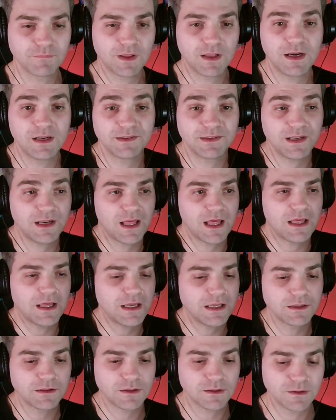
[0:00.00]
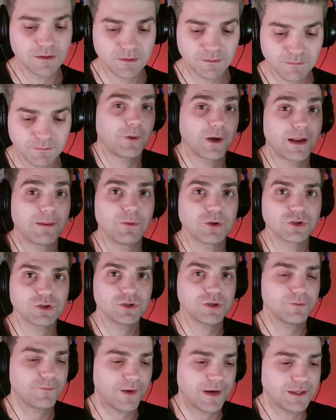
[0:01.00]
que le sale adentro. Por ejemplo, yo
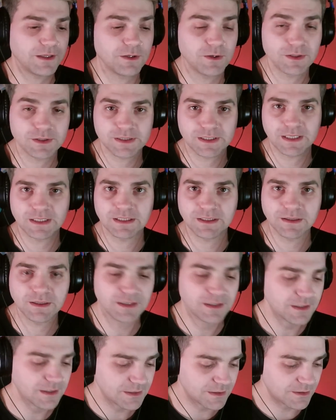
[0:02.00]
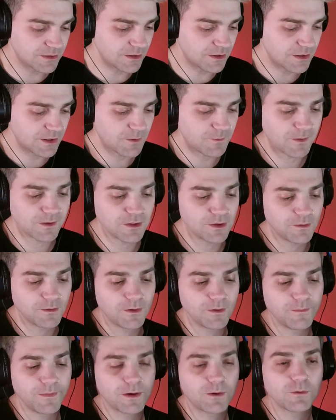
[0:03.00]
soy fanático de Cerati. ¿No? Y
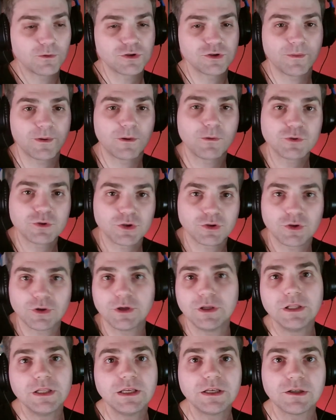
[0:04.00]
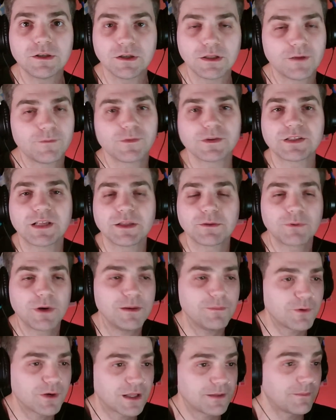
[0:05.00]
cuando me escucho, me escucho todo el disco de Fuerza Natural
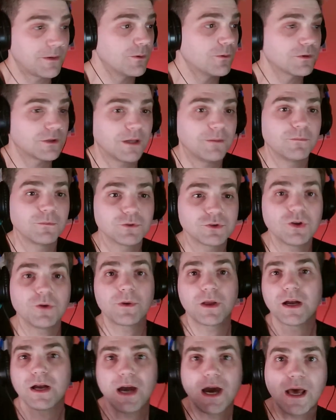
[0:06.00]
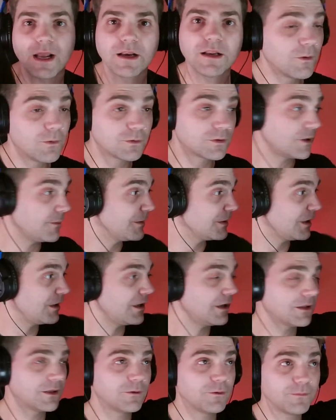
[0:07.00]
porque me gusta mucho viajar. Justamente
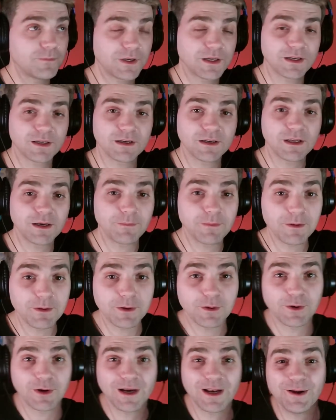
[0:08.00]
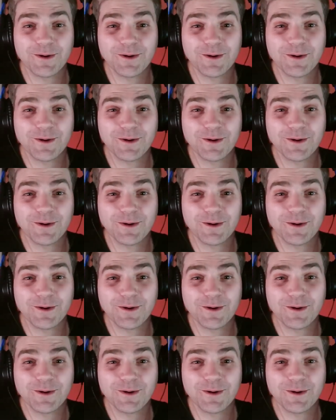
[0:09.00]
ahora tengo un viaje, ahora me voy con el